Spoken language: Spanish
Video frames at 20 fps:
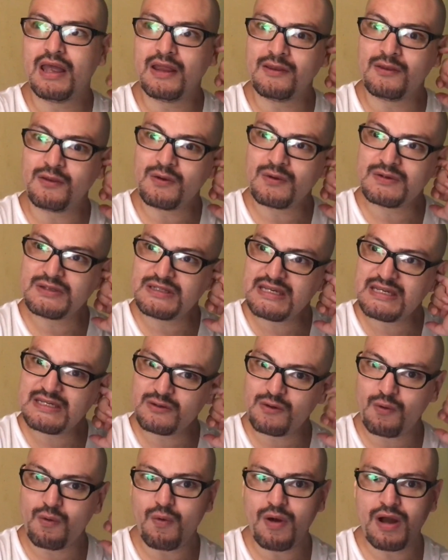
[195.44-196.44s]

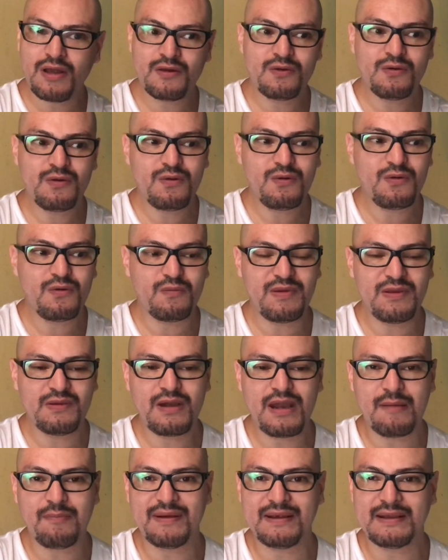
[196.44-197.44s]
Entonces, cuando
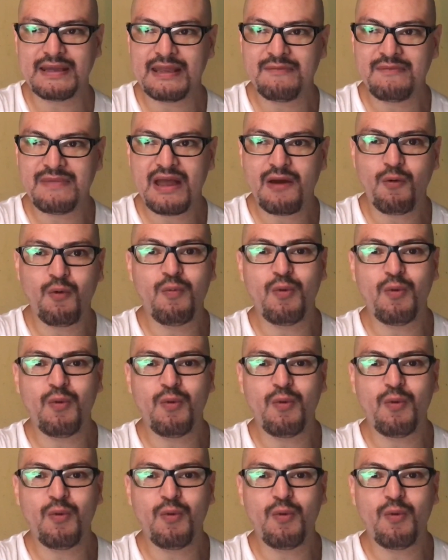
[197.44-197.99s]
vino la pandemia,